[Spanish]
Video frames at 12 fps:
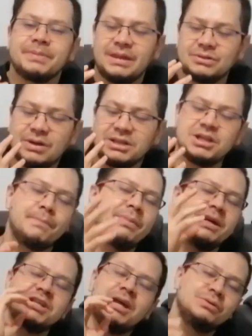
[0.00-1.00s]
Es una
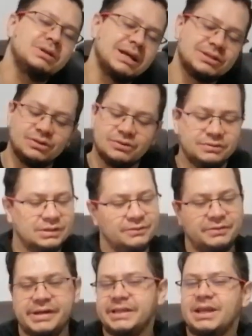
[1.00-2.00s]
champaña de durazno,
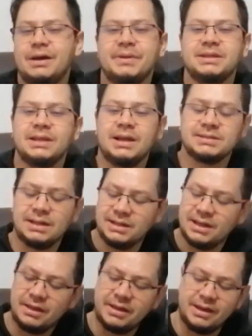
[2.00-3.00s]
definitivamente la
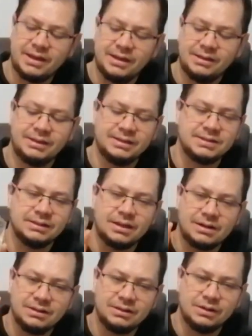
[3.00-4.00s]
salida de, de esta
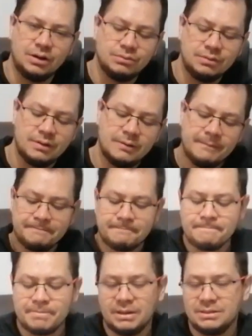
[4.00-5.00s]
Eternity Now.
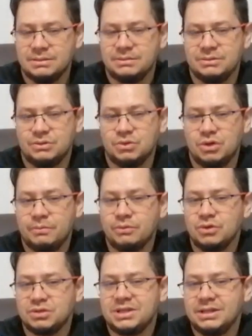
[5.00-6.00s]
Uno,
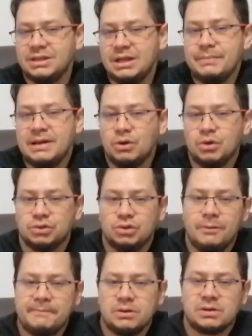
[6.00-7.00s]
uno, siente el
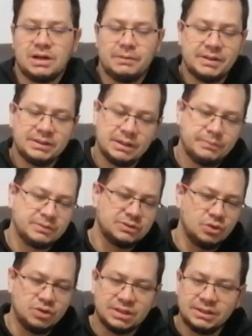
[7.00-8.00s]
melocotón, pero realmente
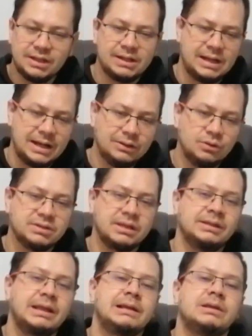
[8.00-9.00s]
pues no lo están declarando,
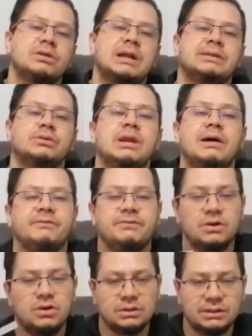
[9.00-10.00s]
están declarando la
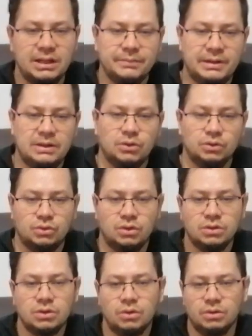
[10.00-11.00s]
flor del
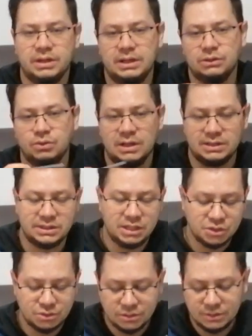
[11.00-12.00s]
melocotón o del
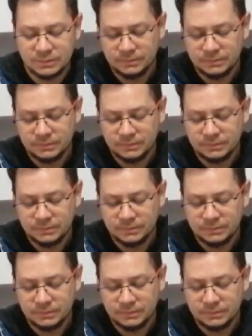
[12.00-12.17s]
duraznillo.